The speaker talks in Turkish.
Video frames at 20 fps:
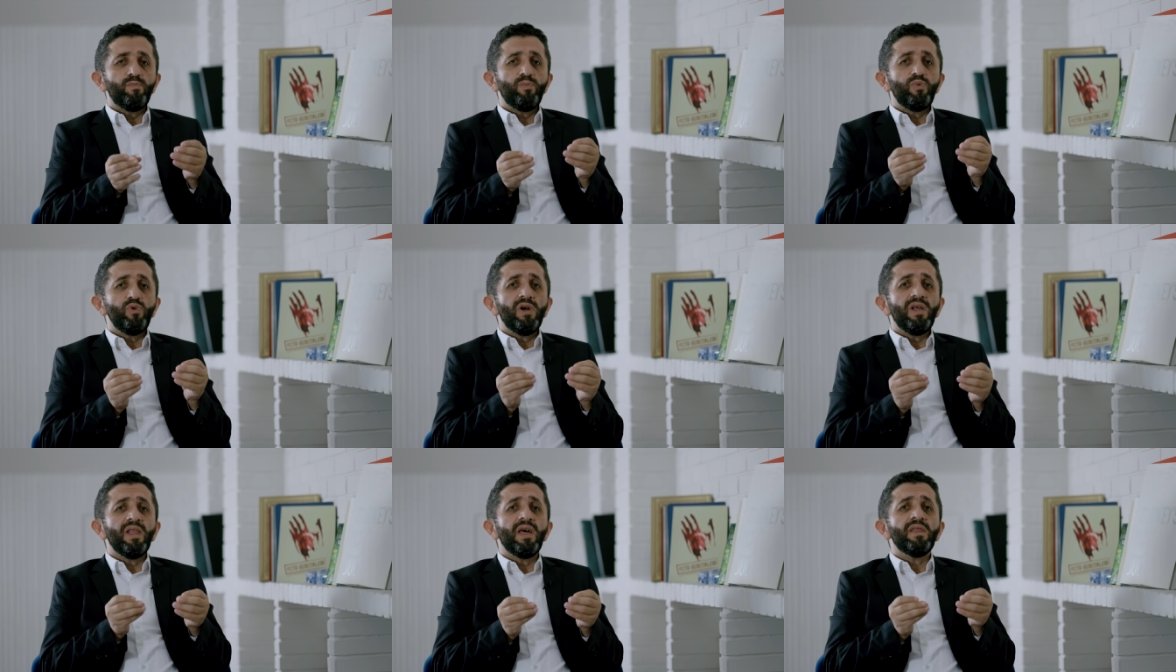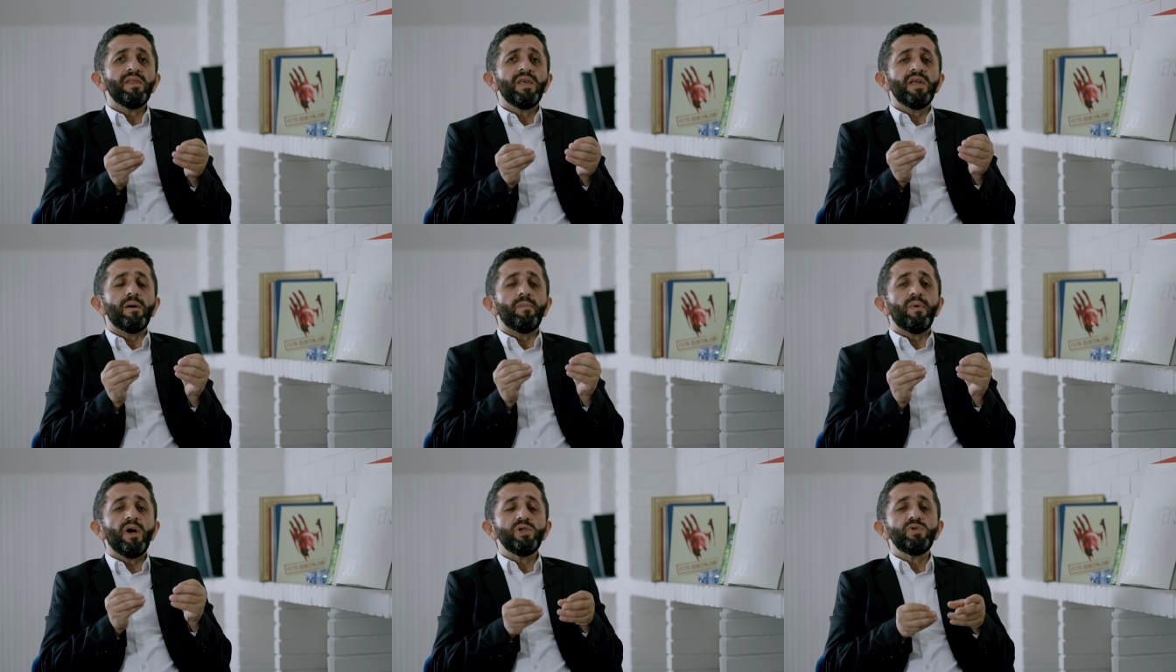Bu
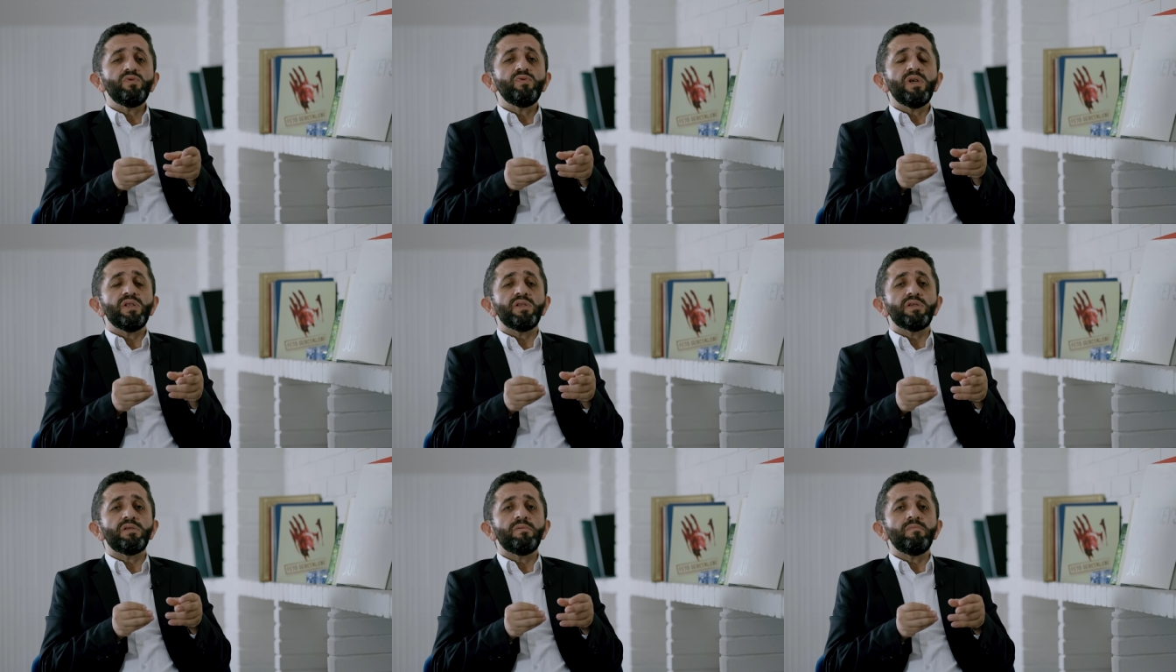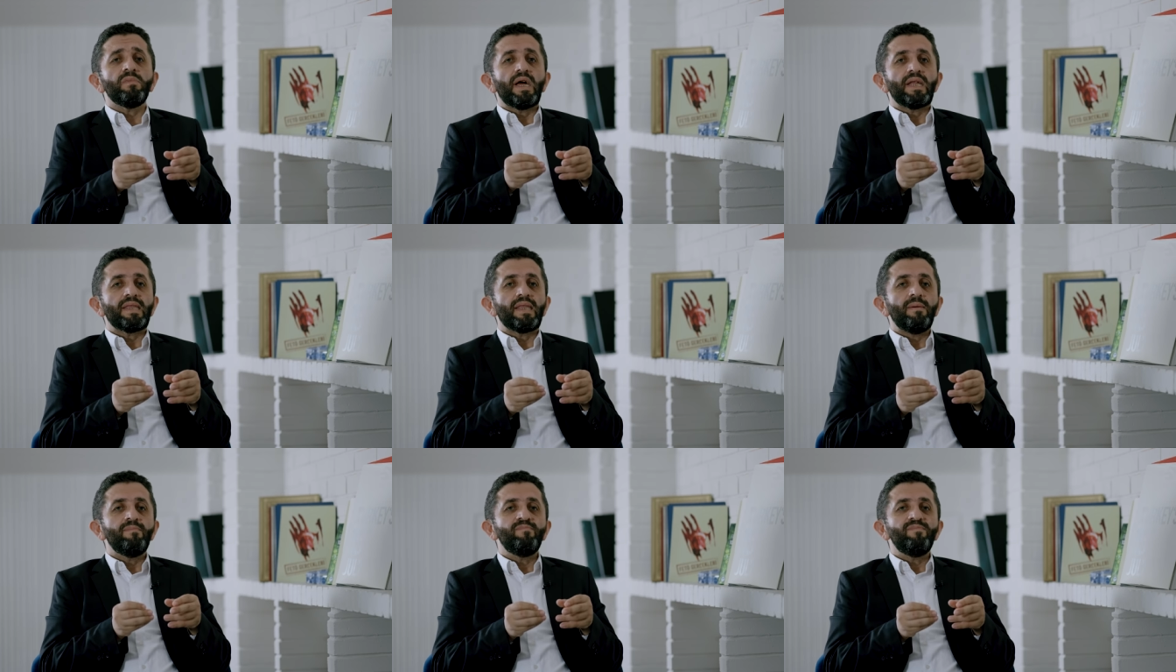yalanlara başvuran
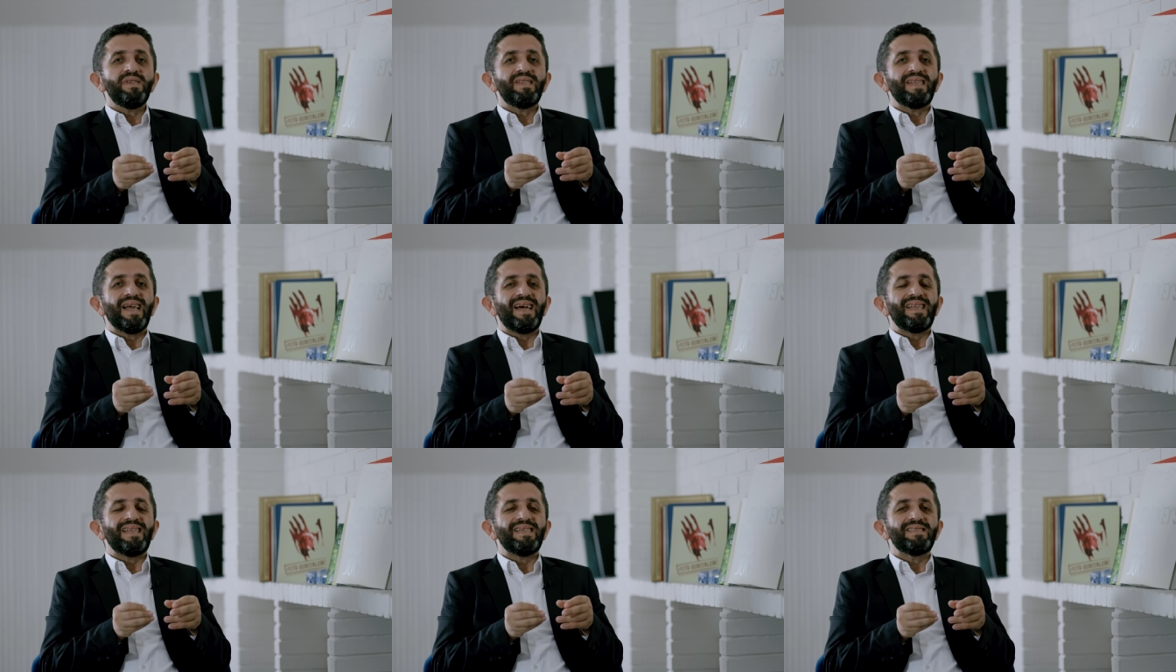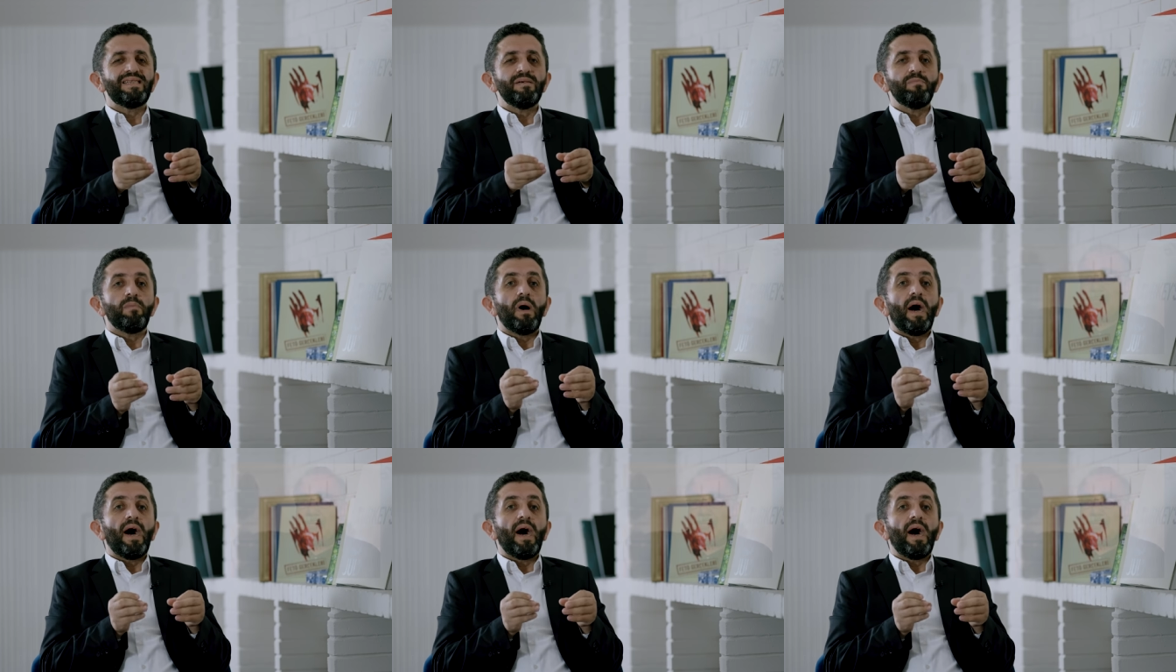isimlerden bir tanesi